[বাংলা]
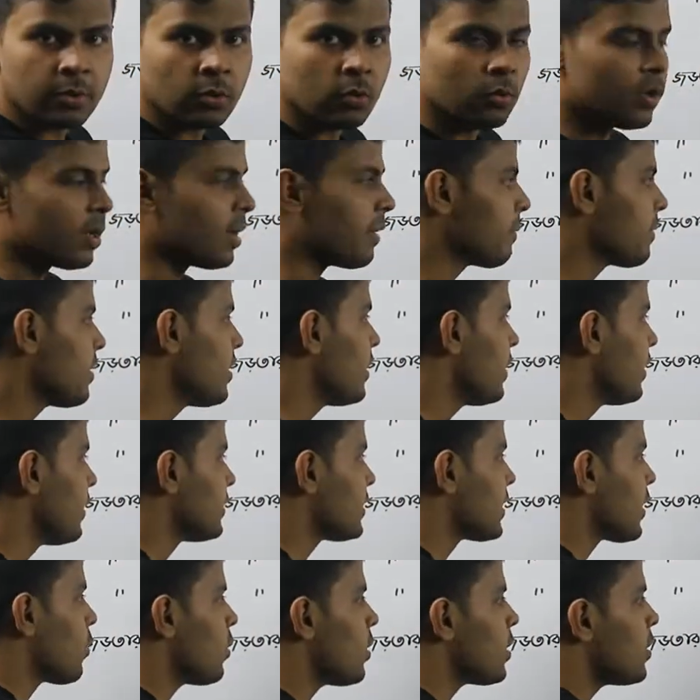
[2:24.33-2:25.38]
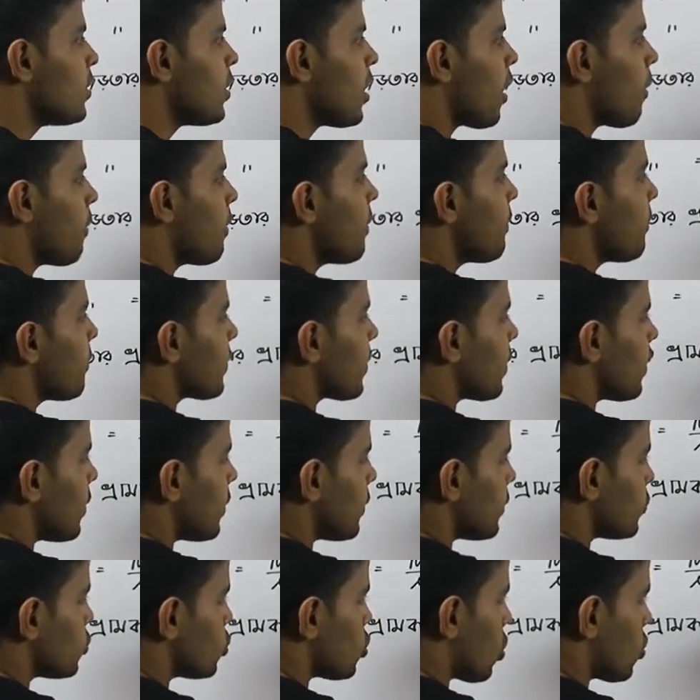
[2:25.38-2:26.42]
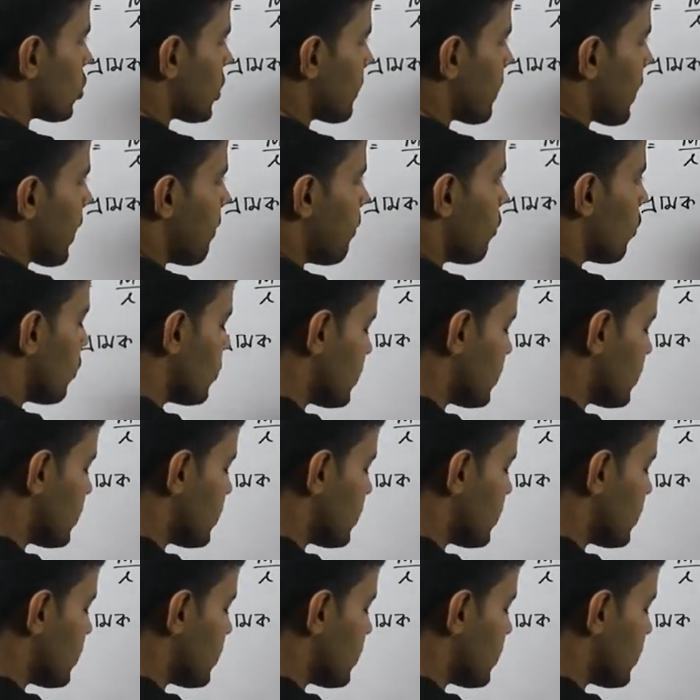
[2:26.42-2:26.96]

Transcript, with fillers: বের করলাম তাহলে কি হবে জনতার ভ্রামক